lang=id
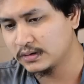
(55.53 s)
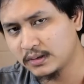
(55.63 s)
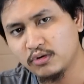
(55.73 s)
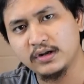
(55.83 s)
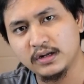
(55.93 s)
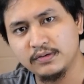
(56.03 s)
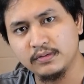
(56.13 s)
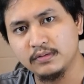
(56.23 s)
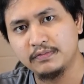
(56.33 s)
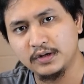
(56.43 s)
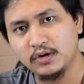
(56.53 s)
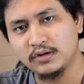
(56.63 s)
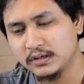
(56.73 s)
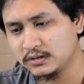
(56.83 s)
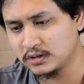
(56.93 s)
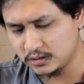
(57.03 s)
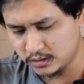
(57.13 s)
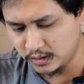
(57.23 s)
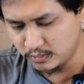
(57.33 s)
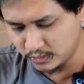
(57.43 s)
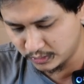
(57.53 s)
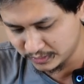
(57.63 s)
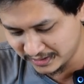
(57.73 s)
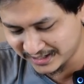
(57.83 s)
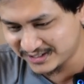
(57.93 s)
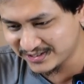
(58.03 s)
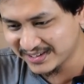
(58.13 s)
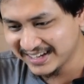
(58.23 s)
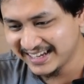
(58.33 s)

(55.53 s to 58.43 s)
Kita mulai dari video yang ke seribu langsung.